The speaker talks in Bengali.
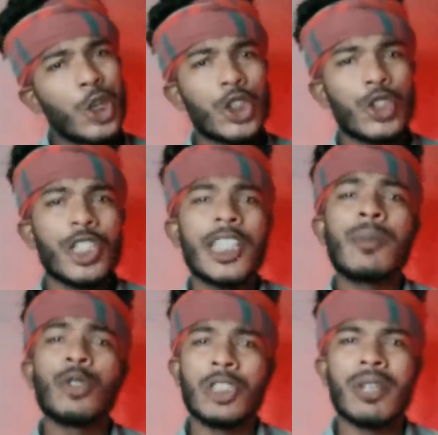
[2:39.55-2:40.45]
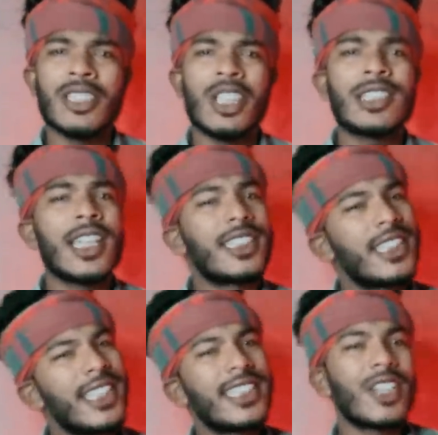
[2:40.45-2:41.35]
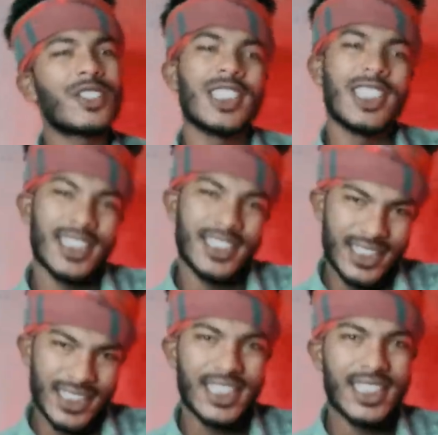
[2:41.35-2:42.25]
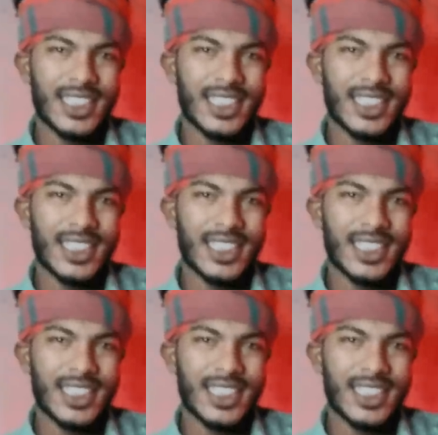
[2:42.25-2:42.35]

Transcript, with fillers: শক্ত রেখে প্রতিবাদ করা যায় সেইটাও শিখাচ্ছে